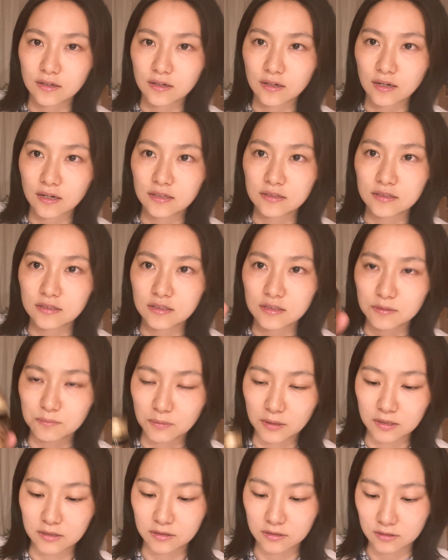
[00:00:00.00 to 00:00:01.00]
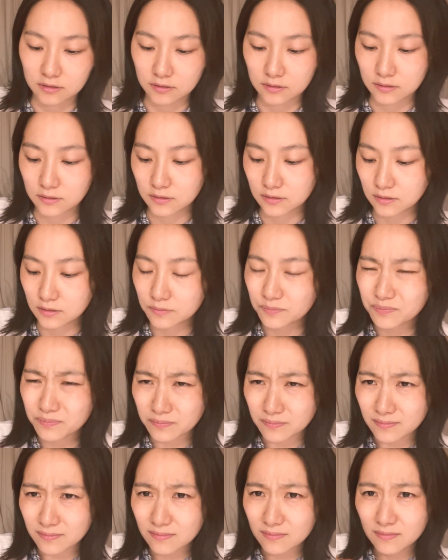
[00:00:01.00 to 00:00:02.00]
感じます
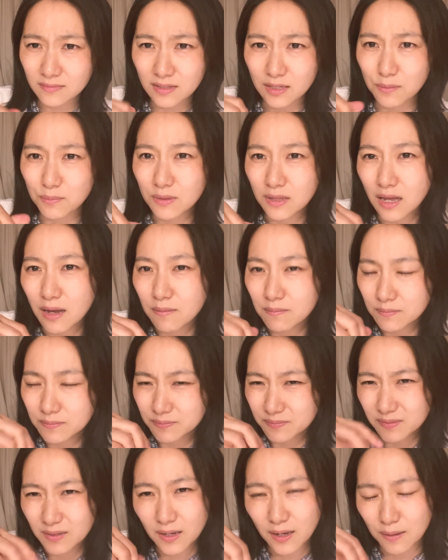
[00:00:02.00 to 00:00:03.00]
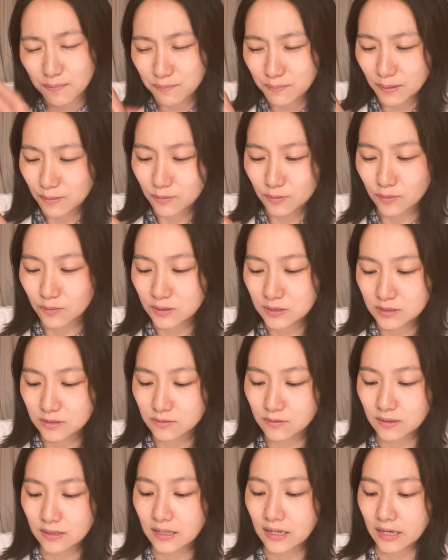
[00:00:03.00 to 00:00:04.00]
でもねあんま美味し
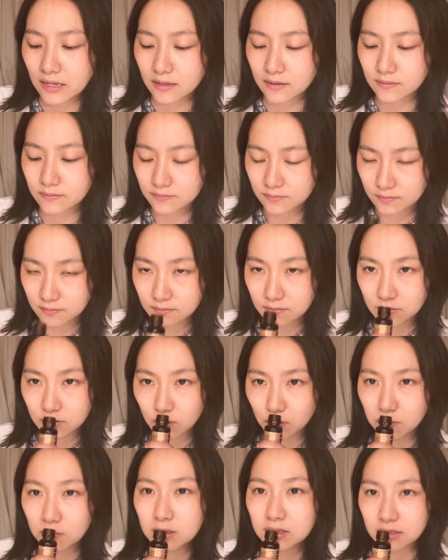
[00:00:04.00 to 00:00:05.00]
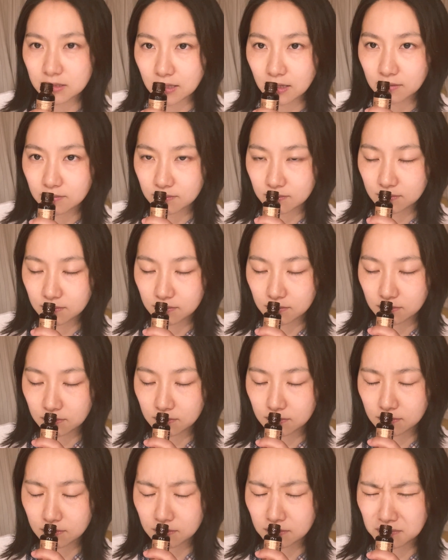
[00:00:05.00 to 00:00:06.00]
くはない飲みますね
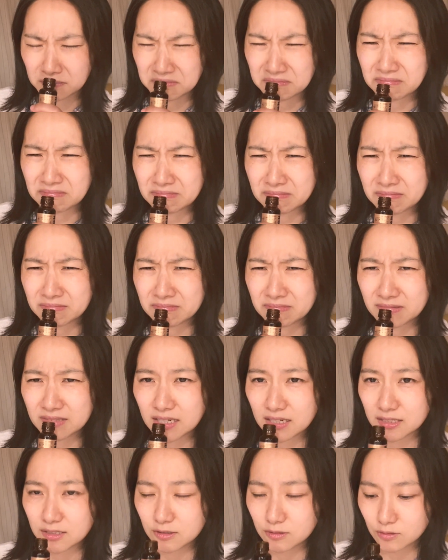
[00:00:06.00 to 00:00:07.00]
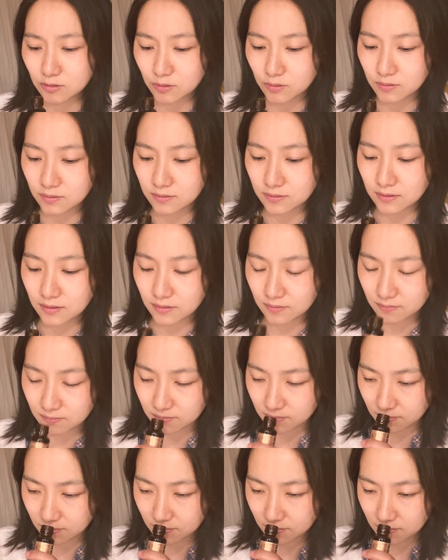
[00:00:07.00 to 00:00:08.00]
なんかちょっと
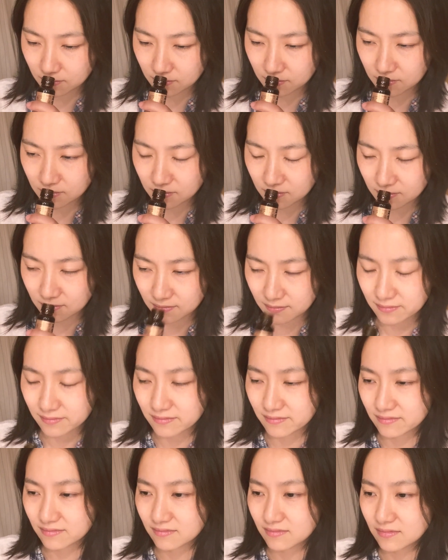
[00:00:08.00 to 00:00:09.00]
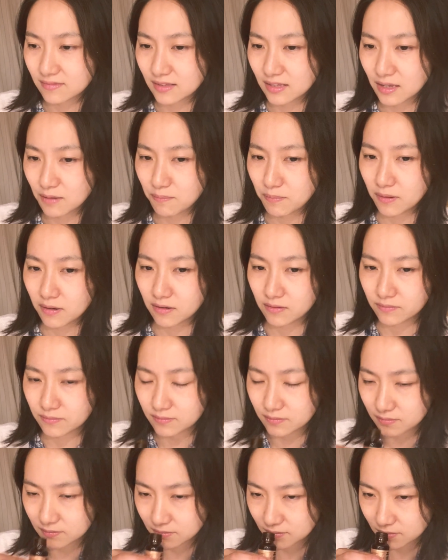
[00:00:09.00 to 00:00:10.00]
うんやっぱ
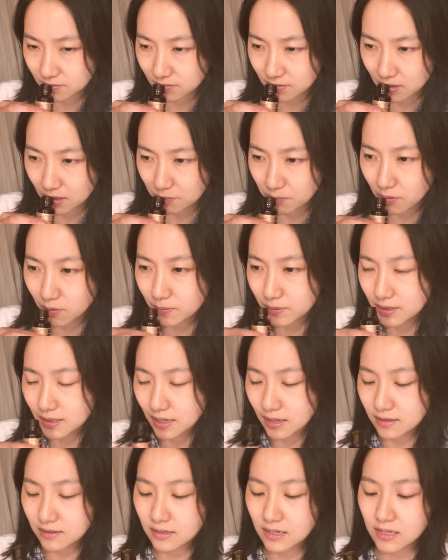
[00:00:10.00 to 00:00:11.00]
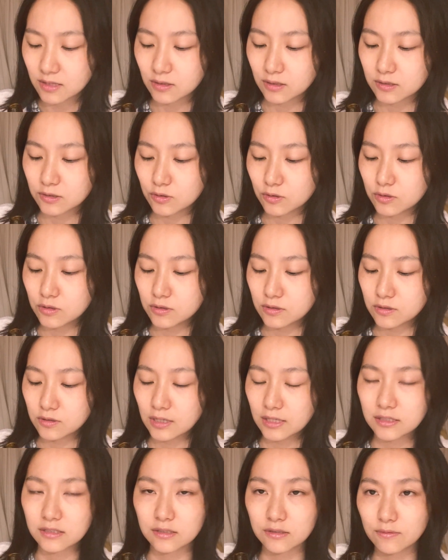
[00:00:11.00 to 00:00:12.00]
ポビタンデーとかそういう
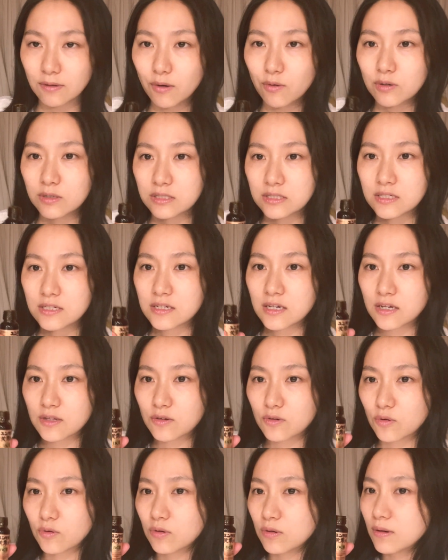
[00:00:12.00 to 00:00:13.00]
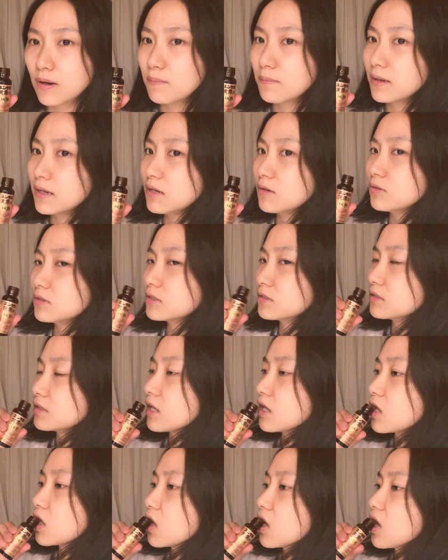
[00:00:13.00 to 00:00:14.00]
やつは美味しいけどこれはあんまり美味しくない